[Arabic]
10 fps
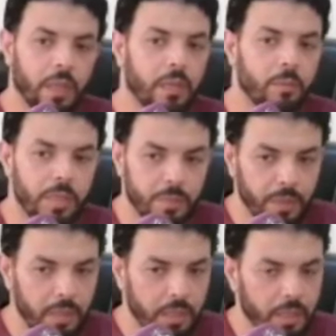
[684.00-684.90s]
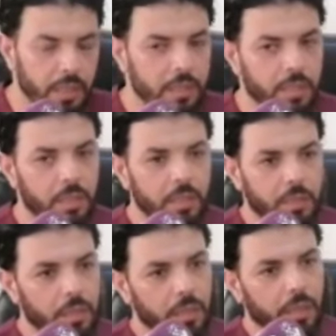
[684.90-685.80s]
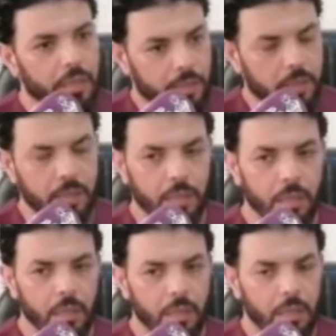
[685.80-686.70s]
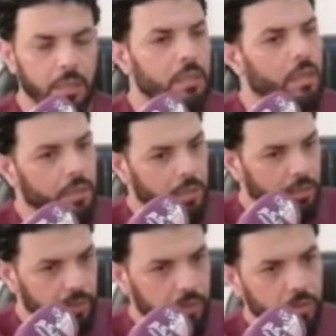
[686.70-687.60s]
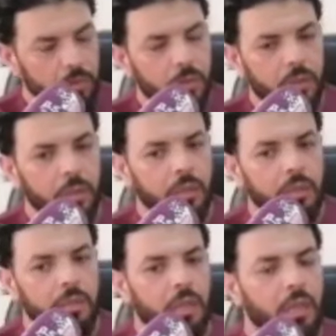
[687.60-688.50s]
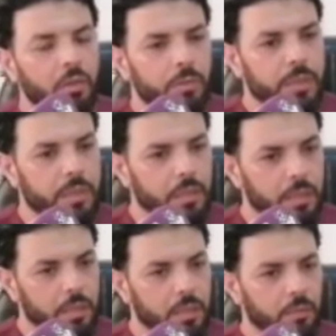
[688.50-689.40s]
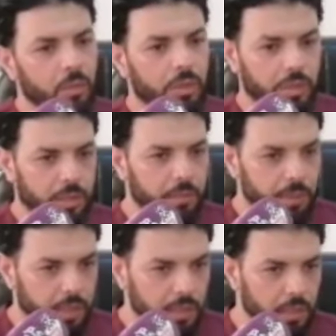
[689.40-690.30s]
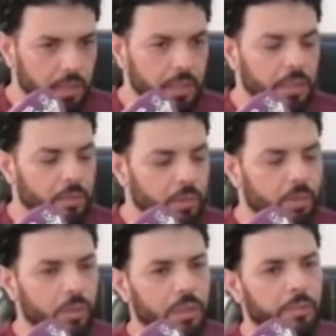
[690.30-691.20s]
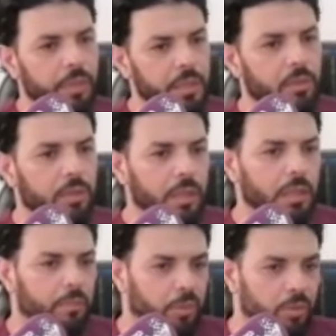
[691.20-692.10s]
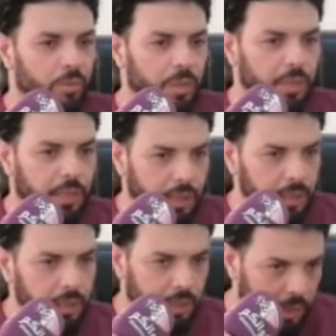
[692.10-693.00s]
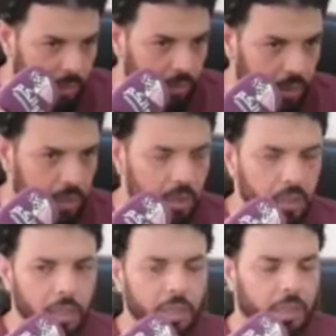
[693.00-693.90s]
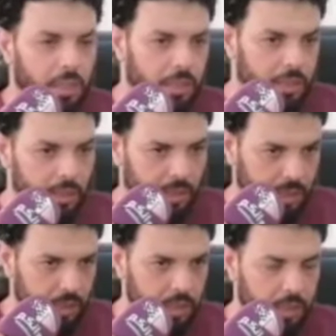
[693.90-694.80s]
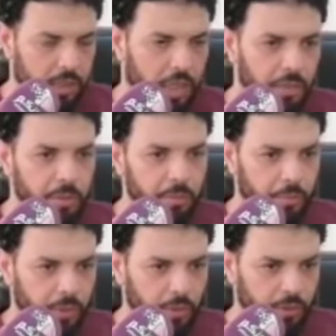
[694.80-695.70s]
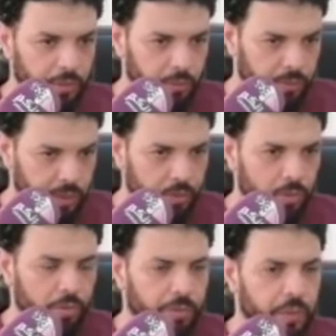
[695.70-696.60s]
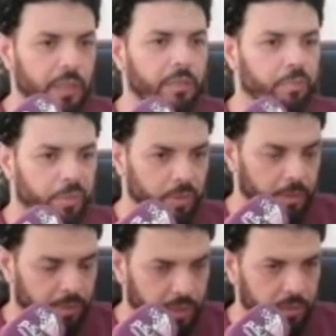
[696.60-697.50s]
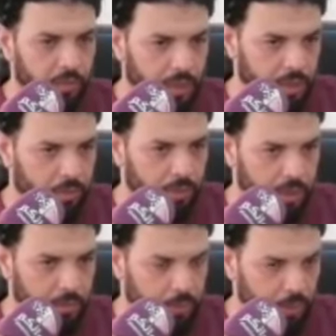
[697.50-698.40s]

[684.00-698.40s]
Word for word: انا بالنسبه للاخراج ديال ديال القناه آه، ديال الفيديو تيحاول مثلا المخرج اللي معايا انه يقول لي بريزونتي لي برودوي اللي كاينين ديالك الا جيتي تعد شحال من برو... فيديو فيه لي برو... بريزونطاسيون ديال لي